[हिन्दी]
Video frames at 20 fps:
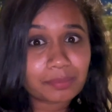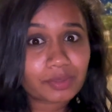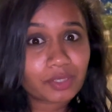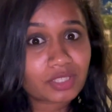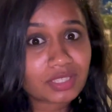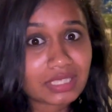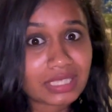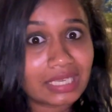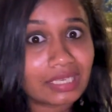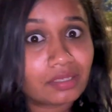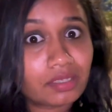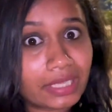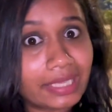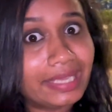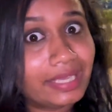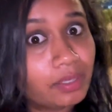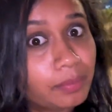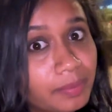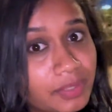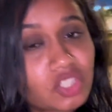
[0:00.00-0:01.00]
बिकॉज एट
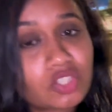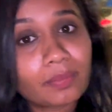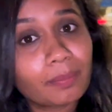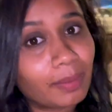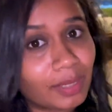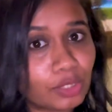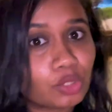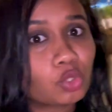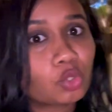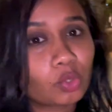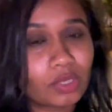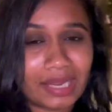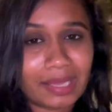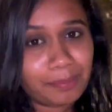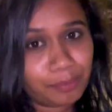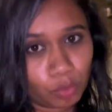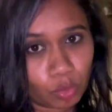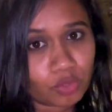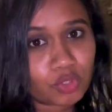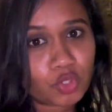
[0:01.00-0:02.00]
एक बजे बंद हो रहा है
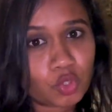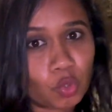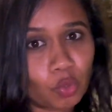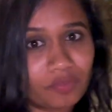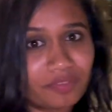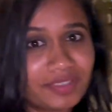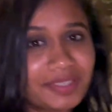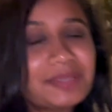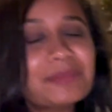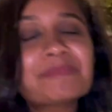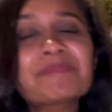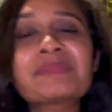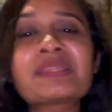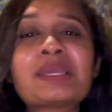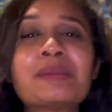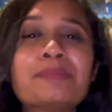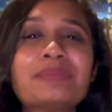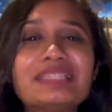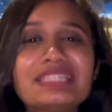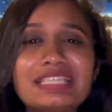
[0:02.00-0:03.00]
पोस्ट कोविड
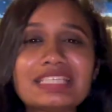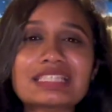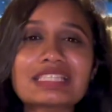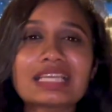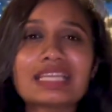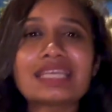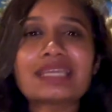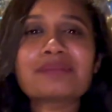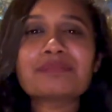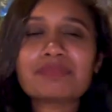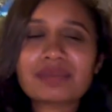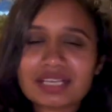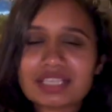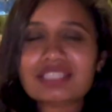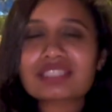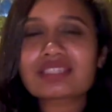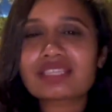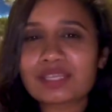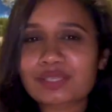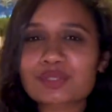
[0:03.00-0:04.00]
तो दीज आर लाइक
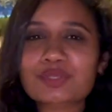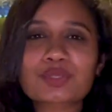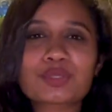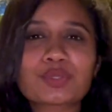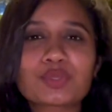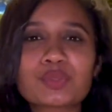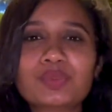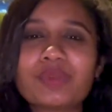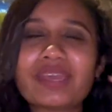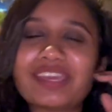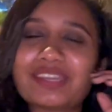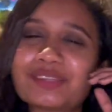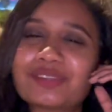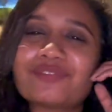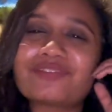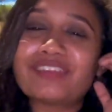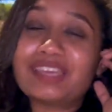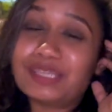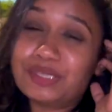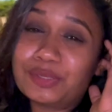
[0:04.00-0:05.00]
मस्ट थिंग्स टू डू वेर
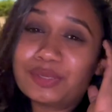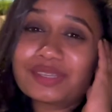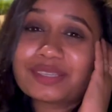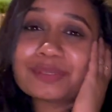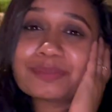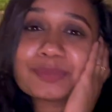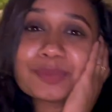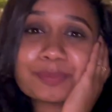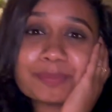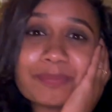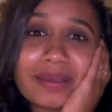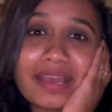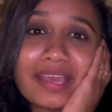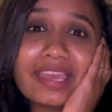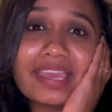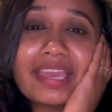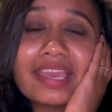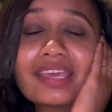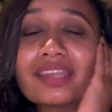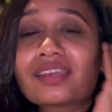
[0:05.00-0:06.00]
वेन यू आर इन मुंबई
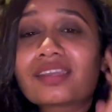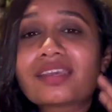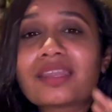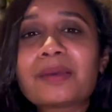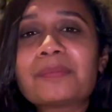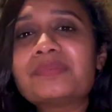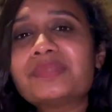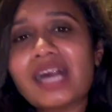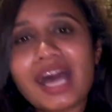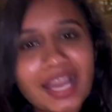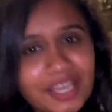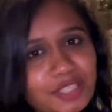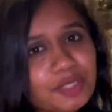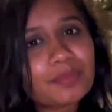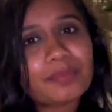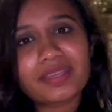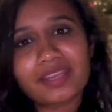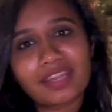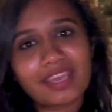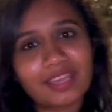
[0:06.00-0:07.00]
एंड अगर आप ताज
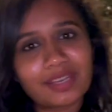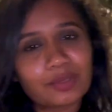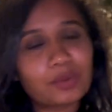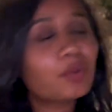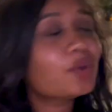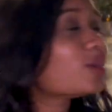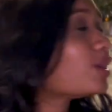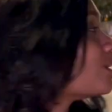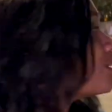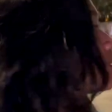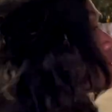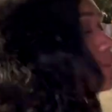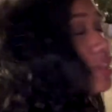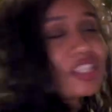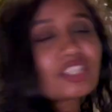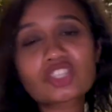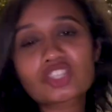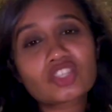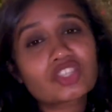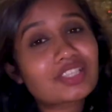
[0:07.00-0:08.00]
में रह रहे हो तो
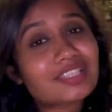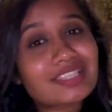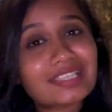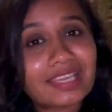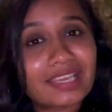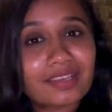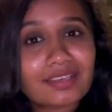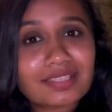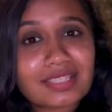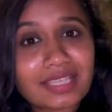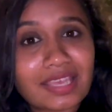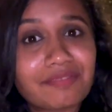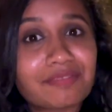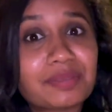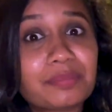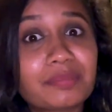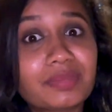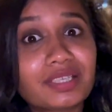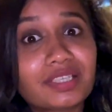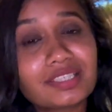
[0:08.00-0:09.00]
दिस इज जस्ट लाइक अ
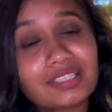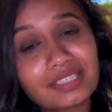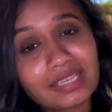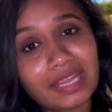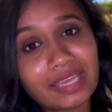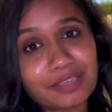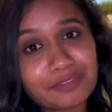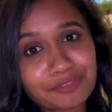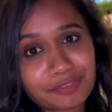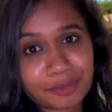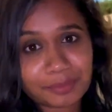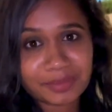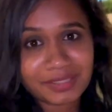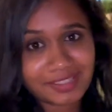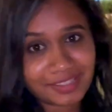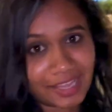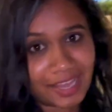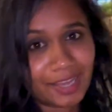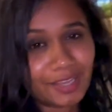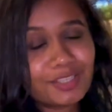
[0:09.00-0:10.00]
सेवन मिनट ड्राइव फ्रॉम द
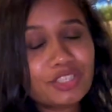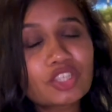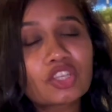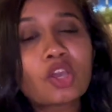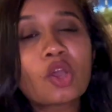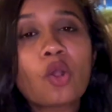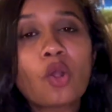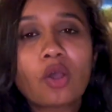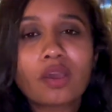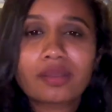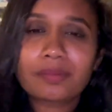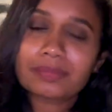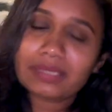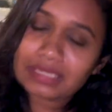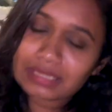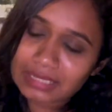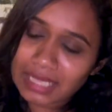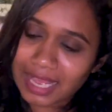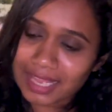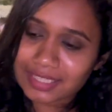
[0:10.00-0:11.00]
ताज और हमने
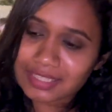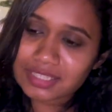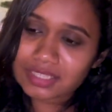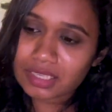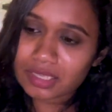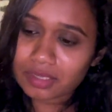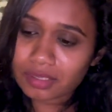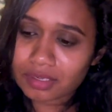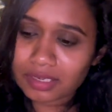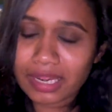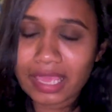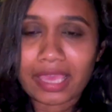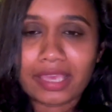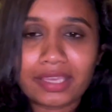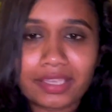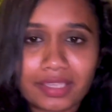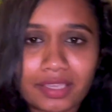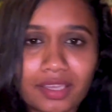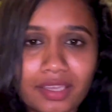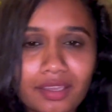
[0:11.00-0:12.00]
ताज से रह
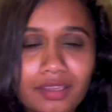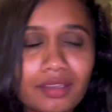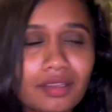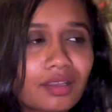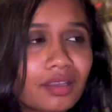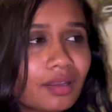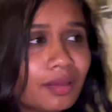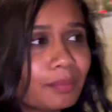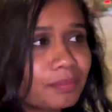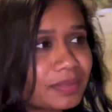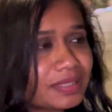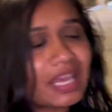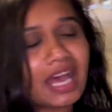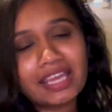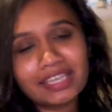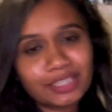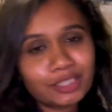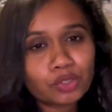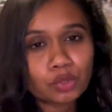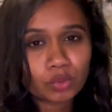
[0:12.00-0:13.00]
के
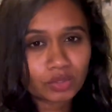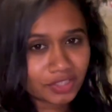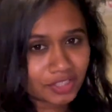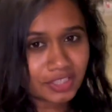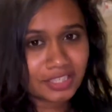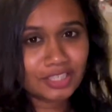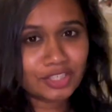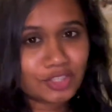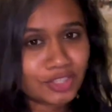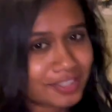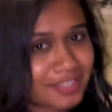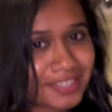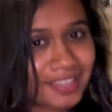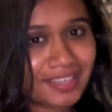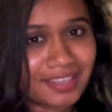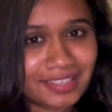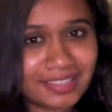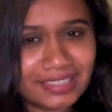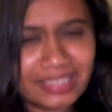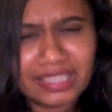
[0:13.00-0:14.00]
सारी टूरिस्टी चीज़ें
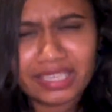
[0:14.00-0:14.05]
कर ली